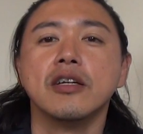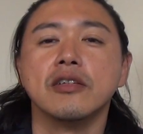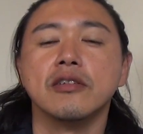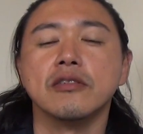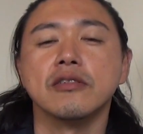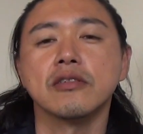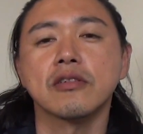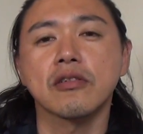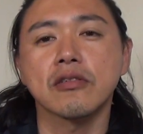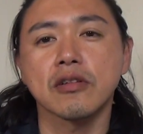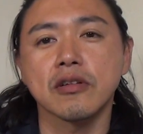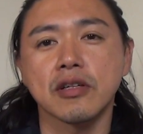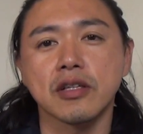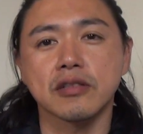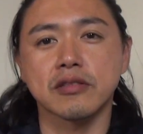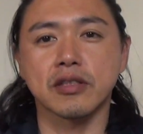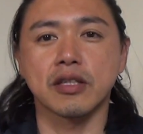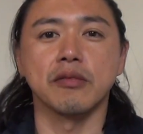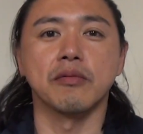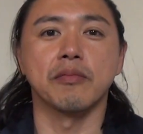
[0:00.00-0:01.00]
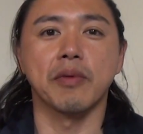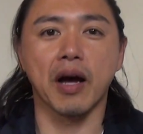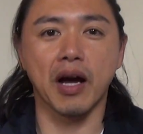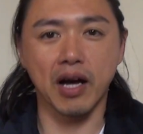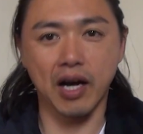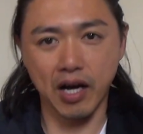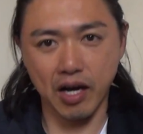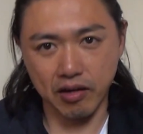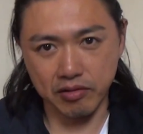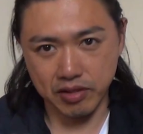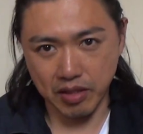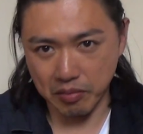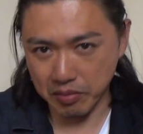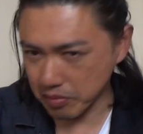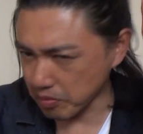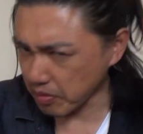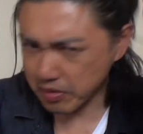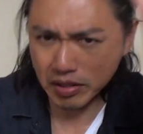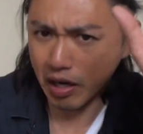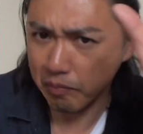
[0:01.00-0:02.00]
ということで、チキンバーガー食
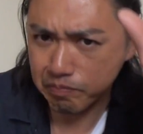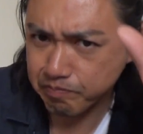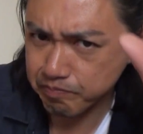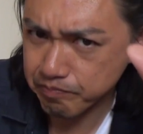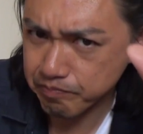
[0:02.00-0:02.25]
べましょ